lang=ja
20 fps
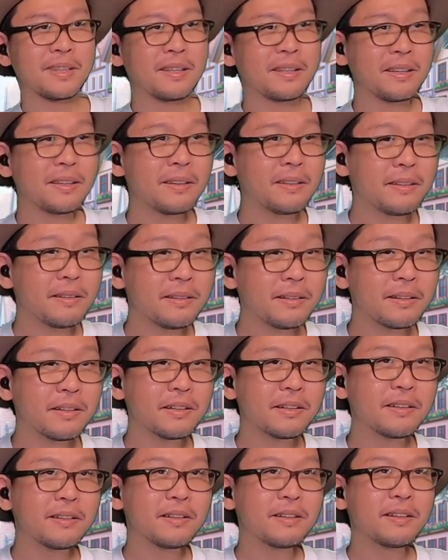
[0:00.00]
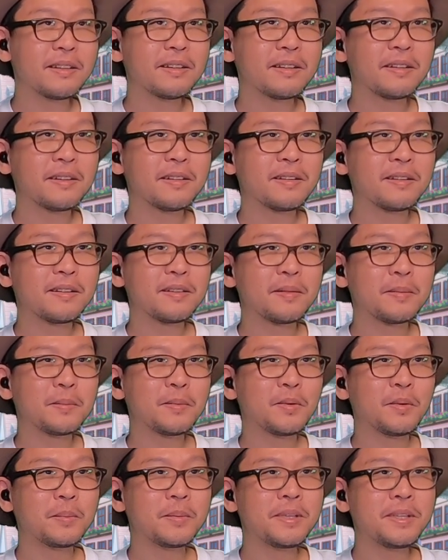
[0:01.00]
ええ
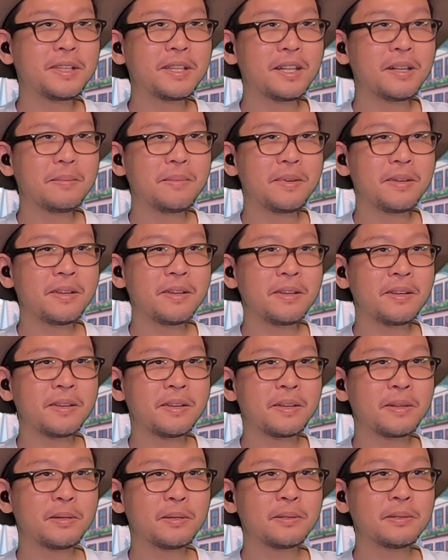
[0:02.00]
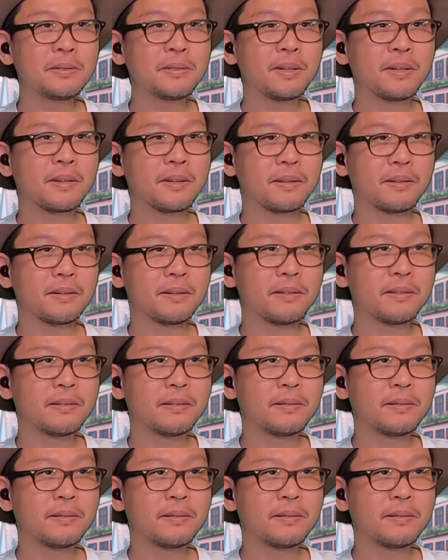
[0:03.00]
もう見た目エグくないか。